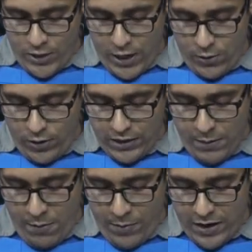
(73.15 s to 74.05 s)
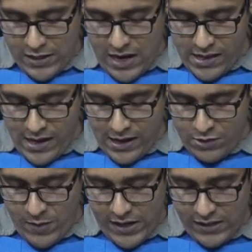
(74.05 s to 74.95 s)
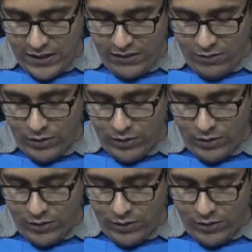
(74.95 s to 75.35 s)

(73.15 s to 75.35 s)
যাই হোক যে ব্যাপারটা সাদা আকাশ ভাই আছেন